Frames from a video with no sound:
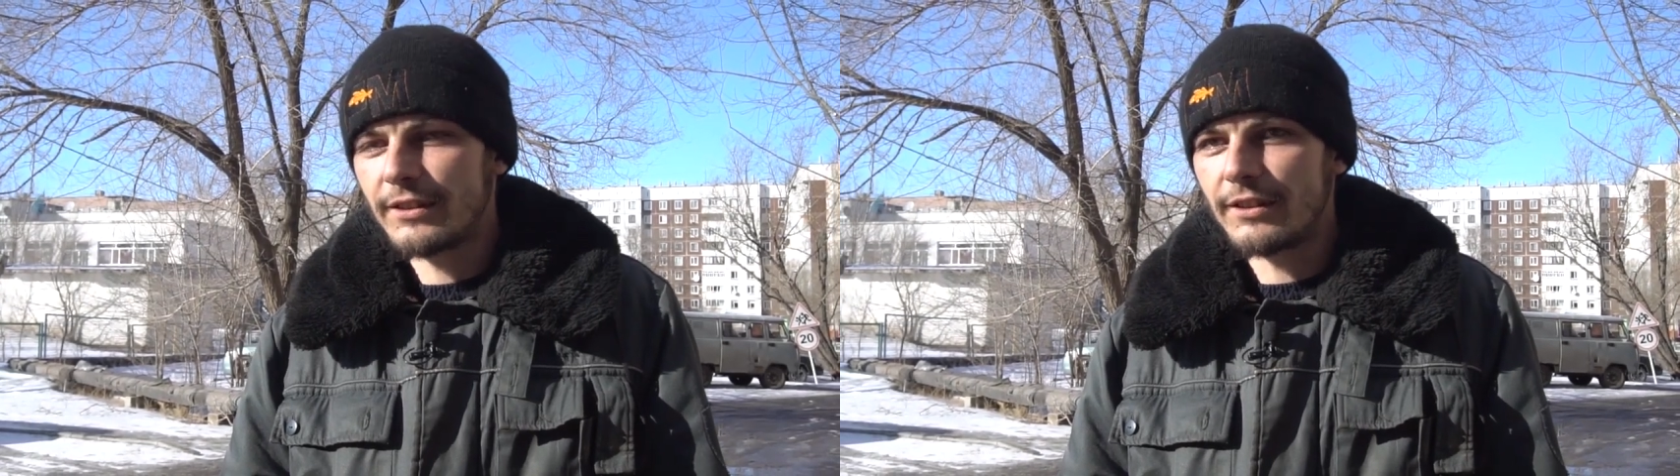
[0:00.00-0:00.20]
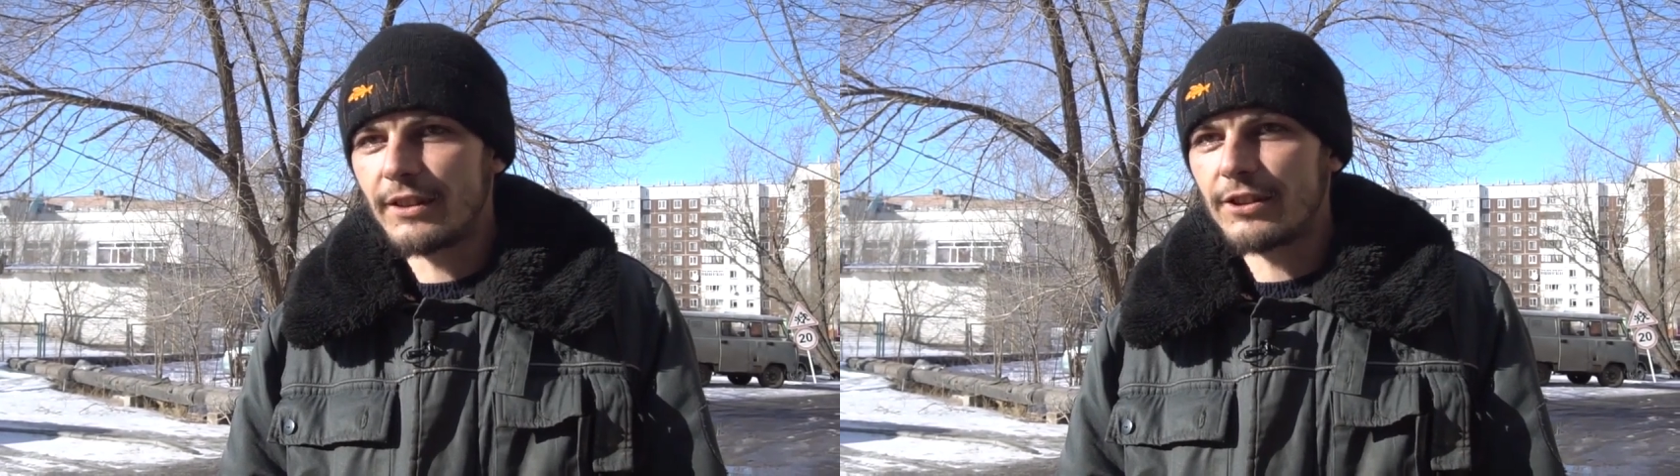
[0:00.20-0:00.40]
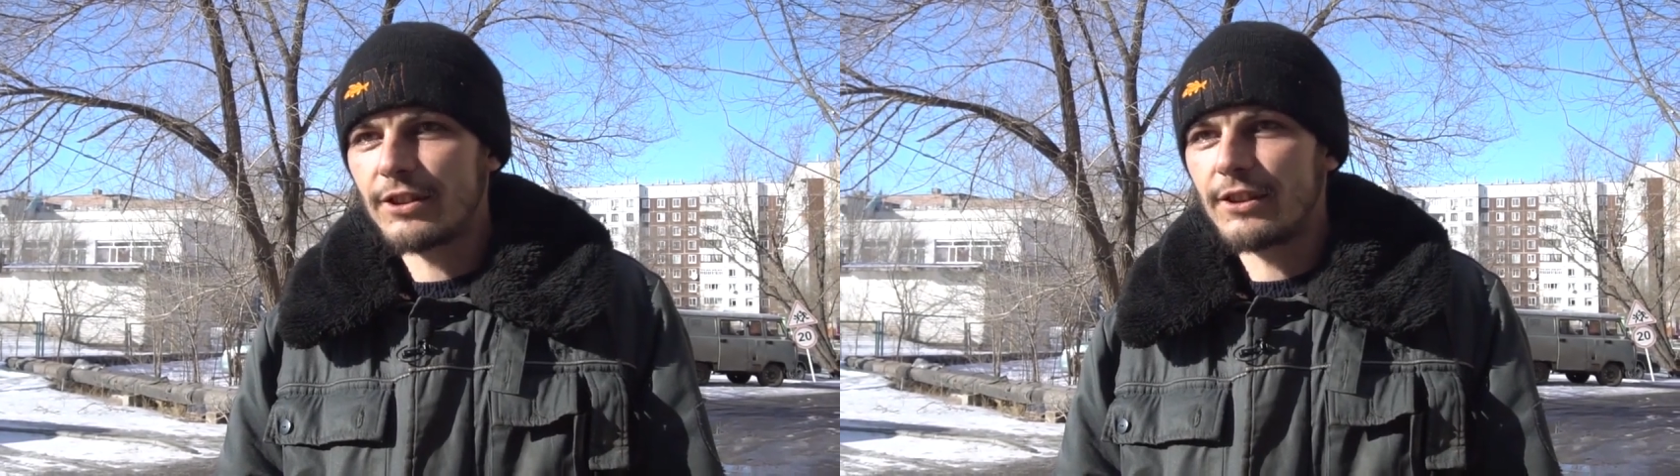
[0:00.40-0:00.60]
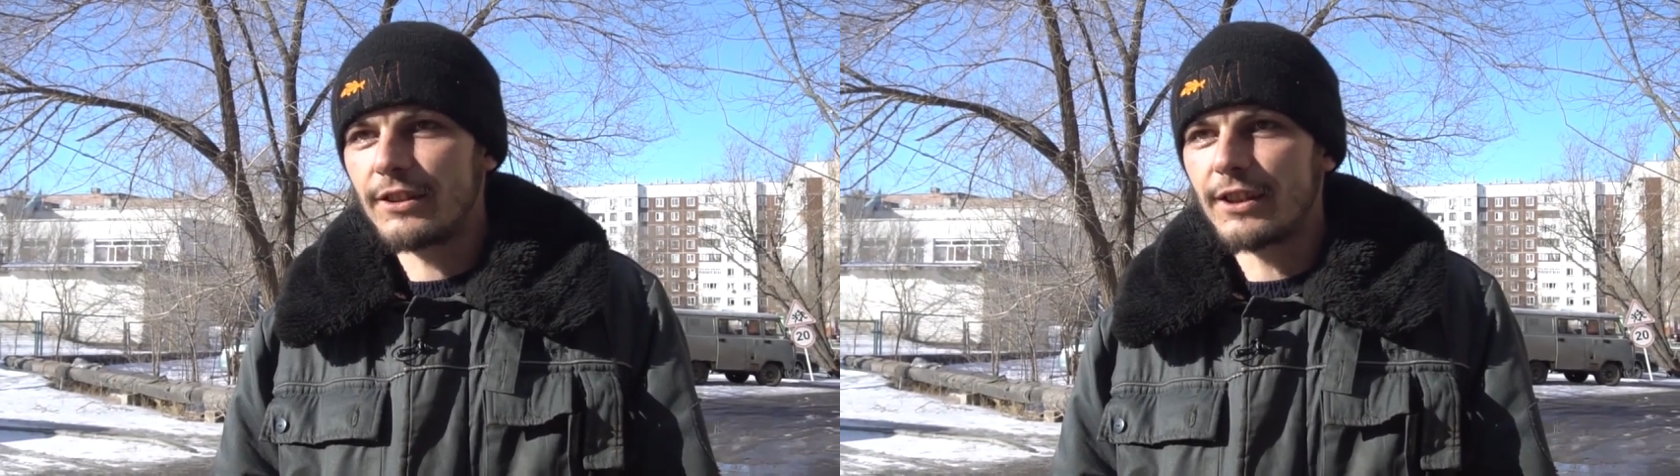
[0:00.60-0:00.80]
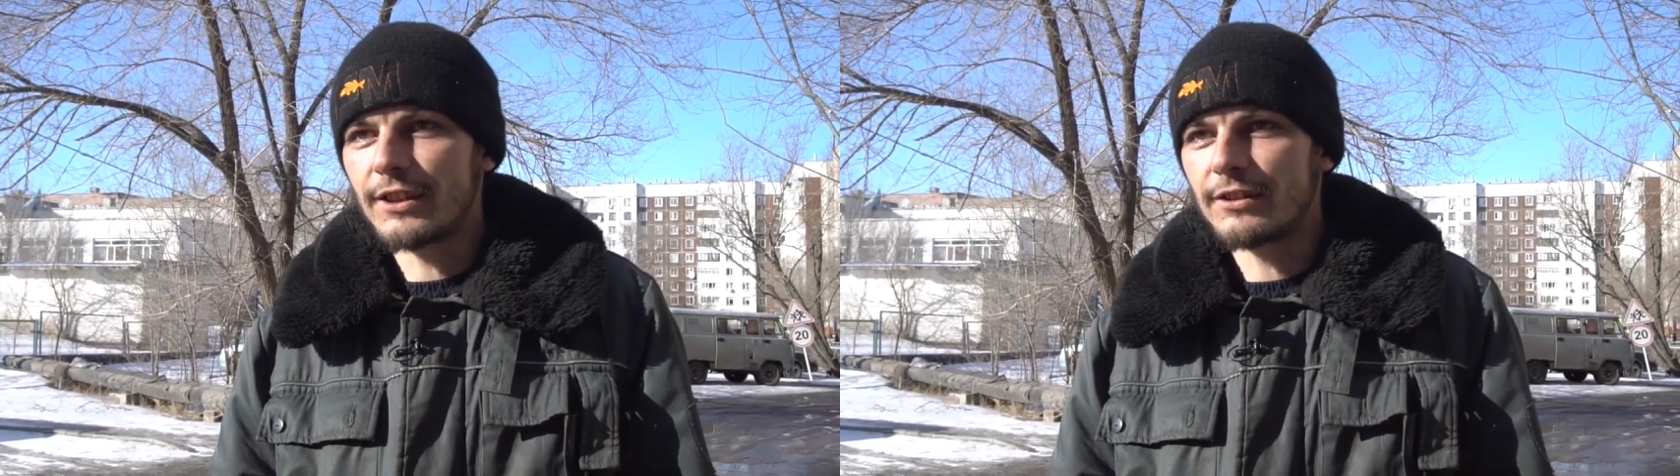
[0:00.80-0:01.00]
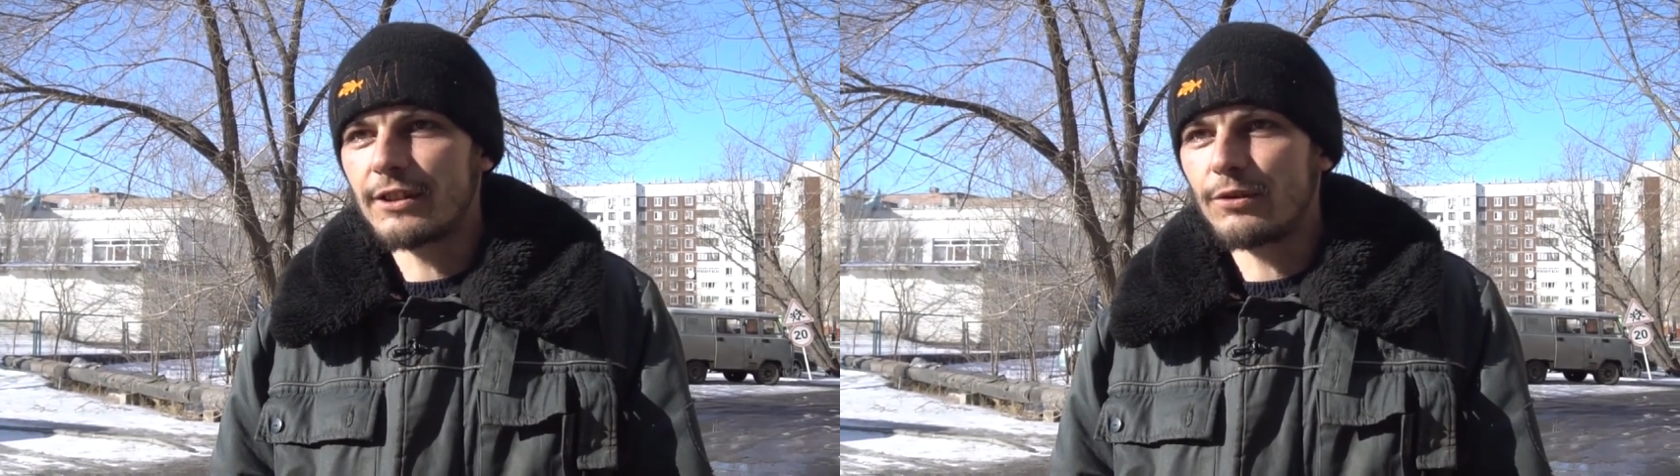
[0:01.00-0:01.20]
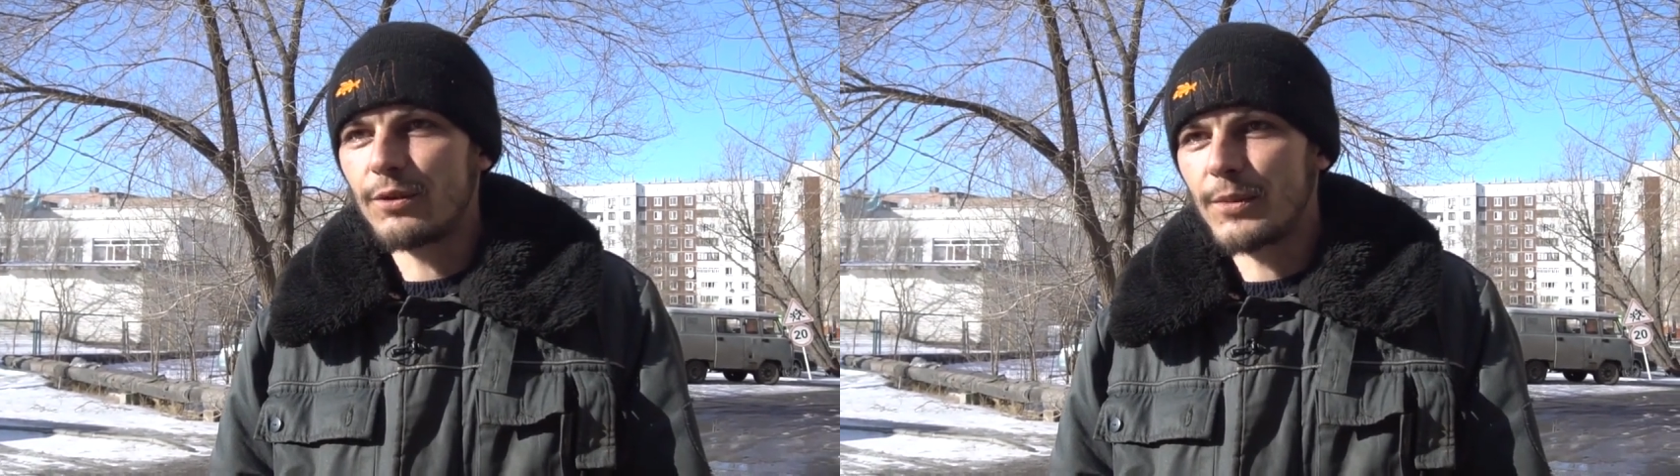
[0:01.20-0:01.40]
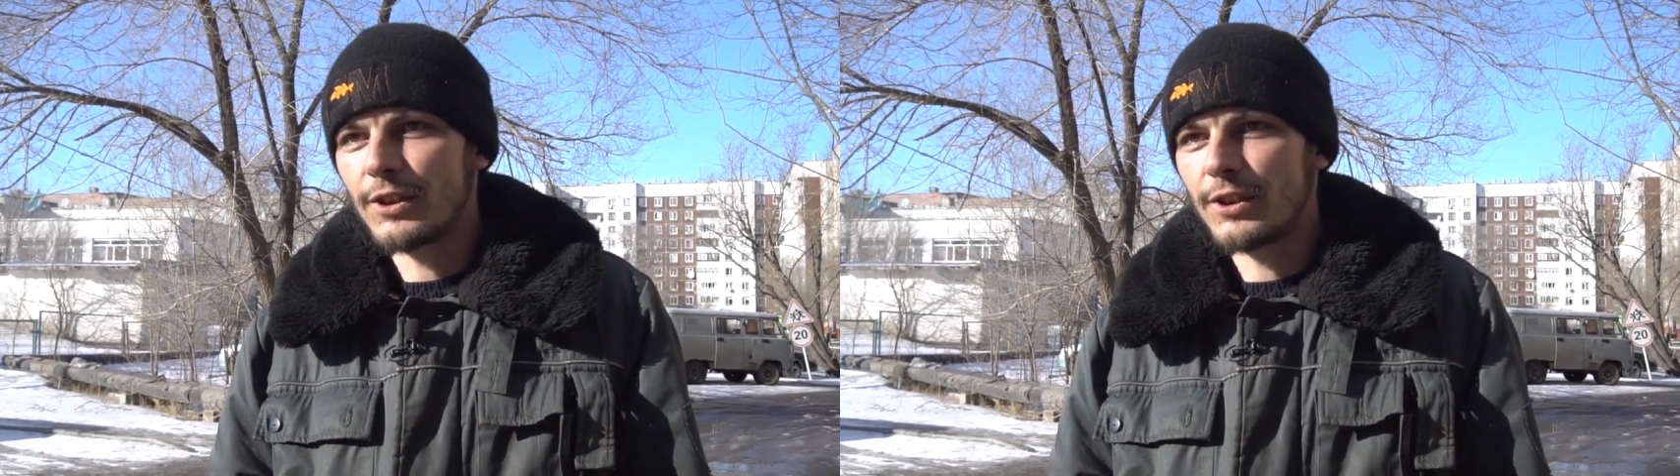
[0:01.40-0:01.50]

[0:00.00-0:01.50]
дошли до конца дома,